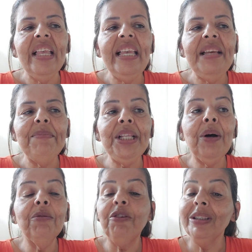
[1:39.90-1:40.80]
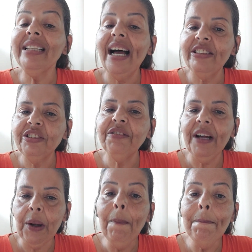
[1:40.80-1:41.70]
e me deu vontade de
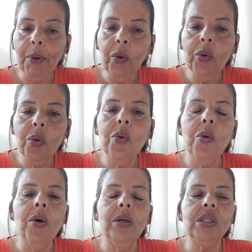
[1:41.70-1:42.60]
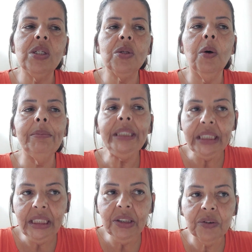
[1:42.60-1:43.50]
falar um pouco sobre
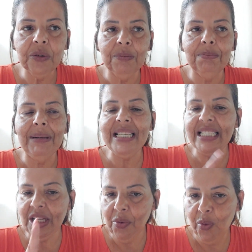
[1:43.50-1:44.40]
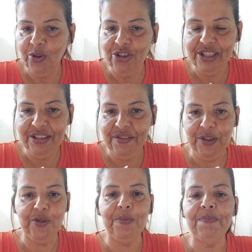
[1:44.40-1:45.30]
isso, mas não hoje nesse
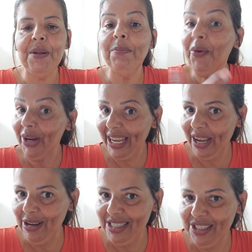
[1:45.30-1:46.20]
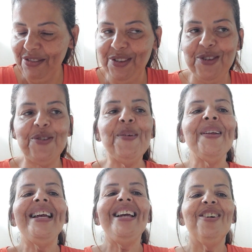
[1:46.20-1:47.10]
vídeo. Por que esse vídeo?
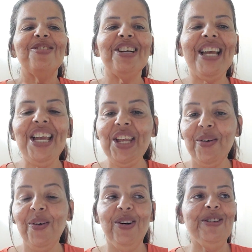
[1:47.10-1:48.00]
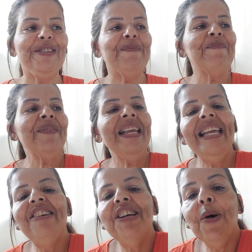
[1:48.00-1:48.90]
Eu cheguei aqui hoje
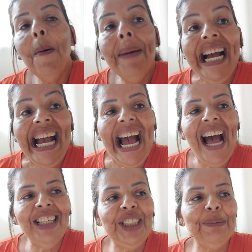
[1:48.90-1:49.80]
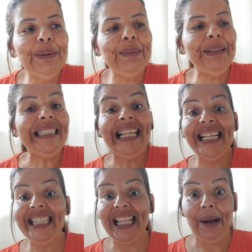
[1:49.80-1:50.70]
e chegou uma caixa para mim
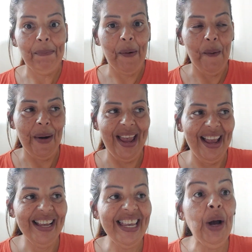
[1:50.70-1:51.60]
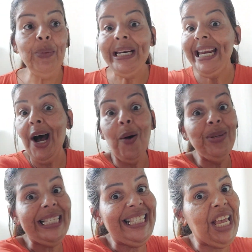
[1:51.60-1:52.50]
da Tupperware, que eu
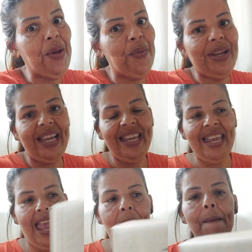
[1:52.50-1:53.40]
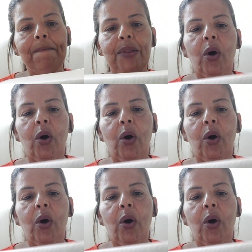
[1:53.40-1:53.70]
não sei o que que é.